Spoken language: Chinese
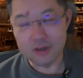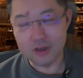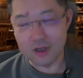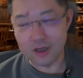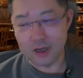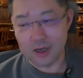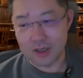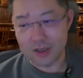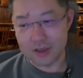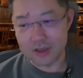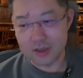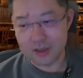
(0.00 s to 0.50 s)

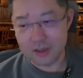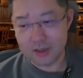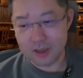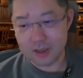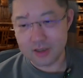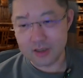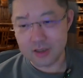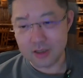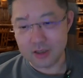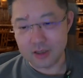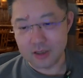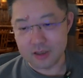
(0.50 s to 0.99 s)
啊，这件
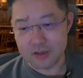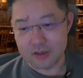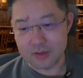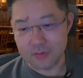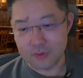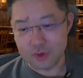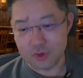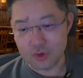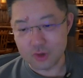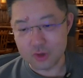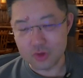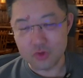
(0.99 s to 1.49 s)
事儿呢，怎
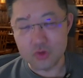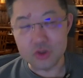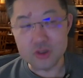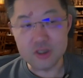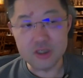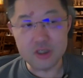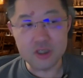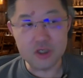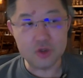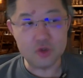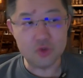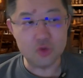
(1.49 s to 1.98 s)
么说？从
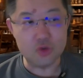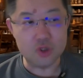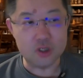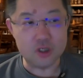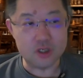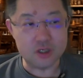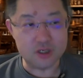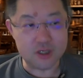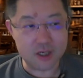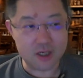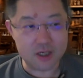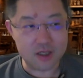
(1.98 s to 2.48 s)
技术
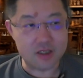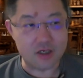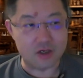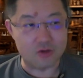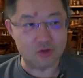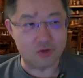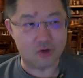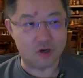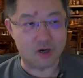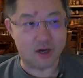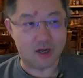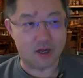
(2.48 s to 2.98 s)
实现的角
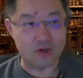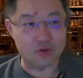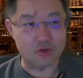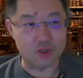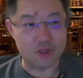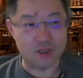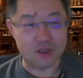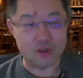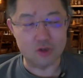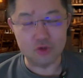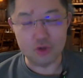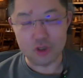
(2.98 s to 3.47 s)
度上来说
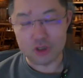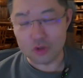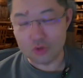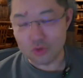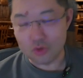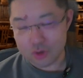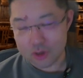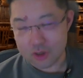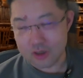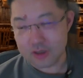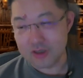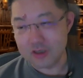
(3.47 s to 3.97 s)
呢，确实
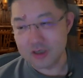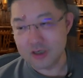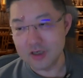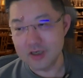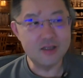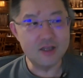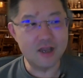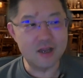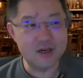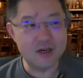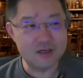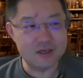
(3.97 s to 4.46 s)
如此。
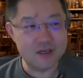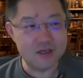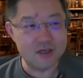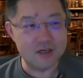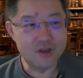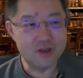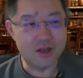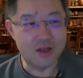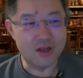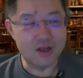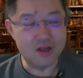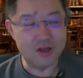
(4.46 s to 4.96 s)
但
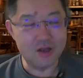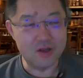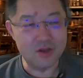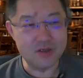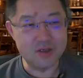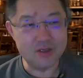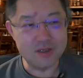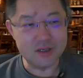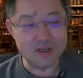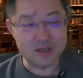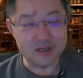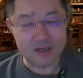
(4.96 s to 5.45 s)
是，呃，
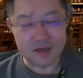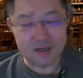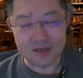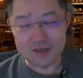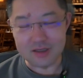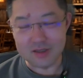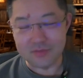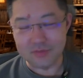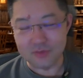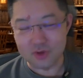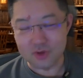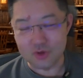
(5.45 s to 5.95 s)
这个
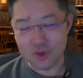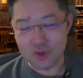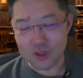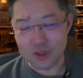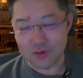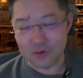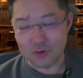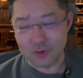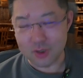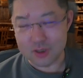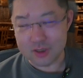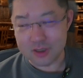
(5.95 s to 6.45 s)
怎么说
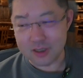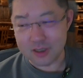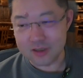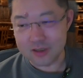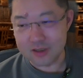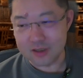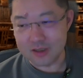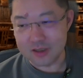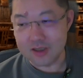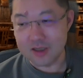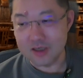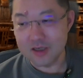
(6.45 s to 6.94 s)
呢？我相
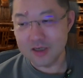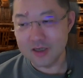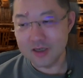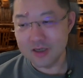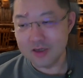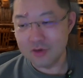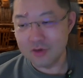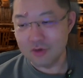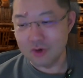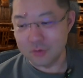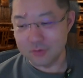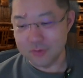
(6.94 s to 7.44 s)
信
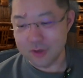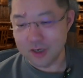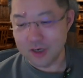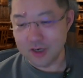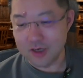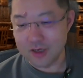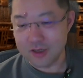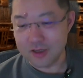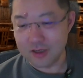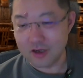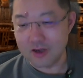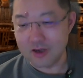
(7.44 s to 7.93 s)
我们的
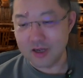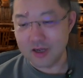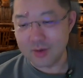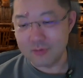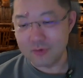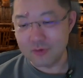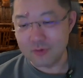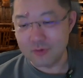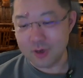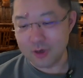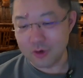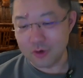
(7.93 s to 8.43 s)
领导干
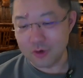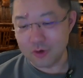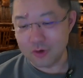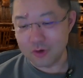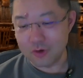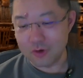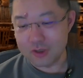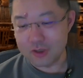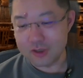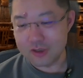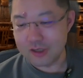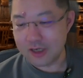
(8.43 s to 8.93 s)
部们，或者
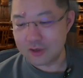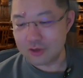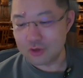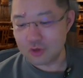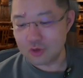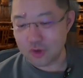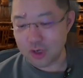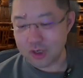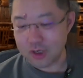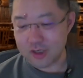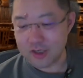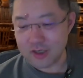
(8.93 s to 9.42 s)
说在
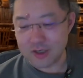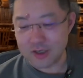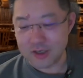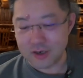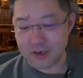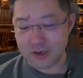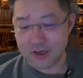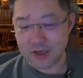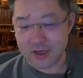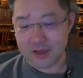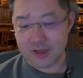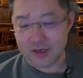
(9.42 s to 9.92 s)
传这个
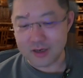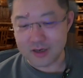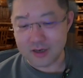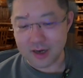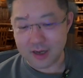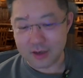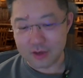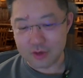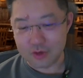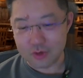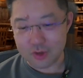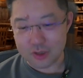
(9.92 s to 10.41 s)
谣言的人
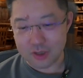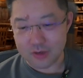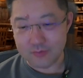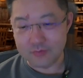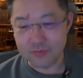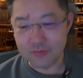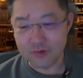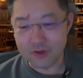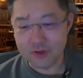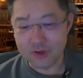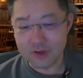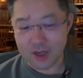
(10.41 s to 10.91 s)
来说呢，
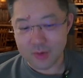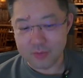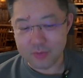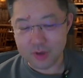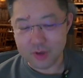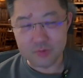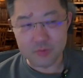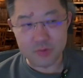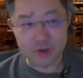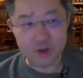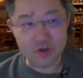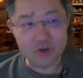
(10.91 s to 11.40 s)

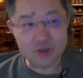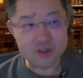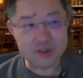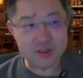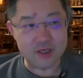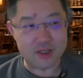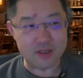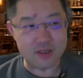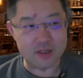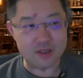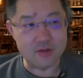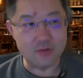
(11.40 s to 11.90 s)
并没有
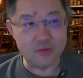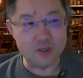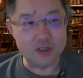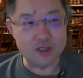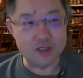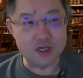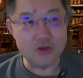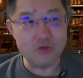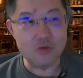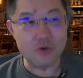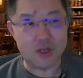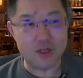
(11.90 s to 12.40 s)
想到那么
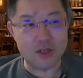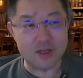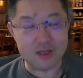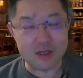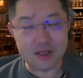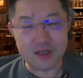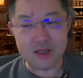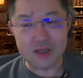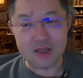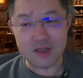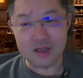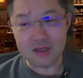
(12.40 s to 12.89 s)
深远的意
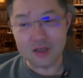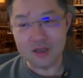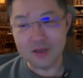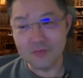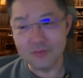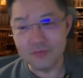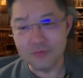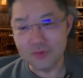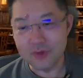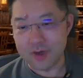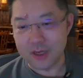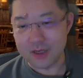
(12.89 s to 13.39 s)
义。
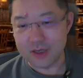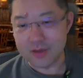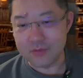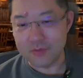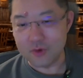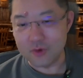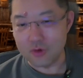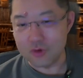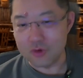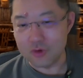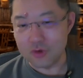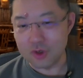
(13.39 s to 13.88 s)
你
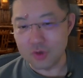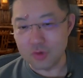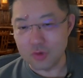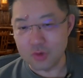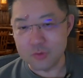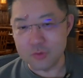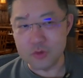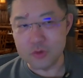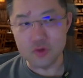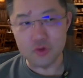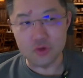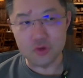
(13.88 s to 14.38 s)
比如说，我
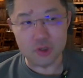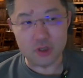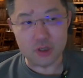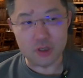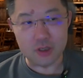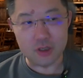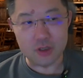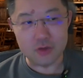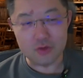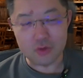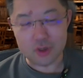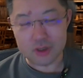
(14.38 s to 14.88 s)
们举一
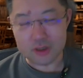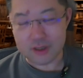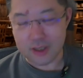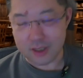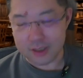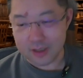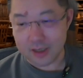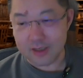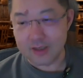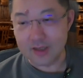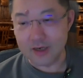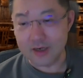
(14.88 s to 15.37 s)
个最
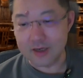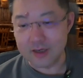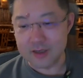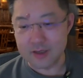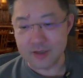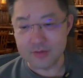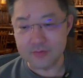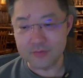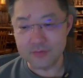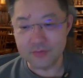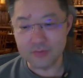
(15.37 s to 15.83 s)
简单的例子，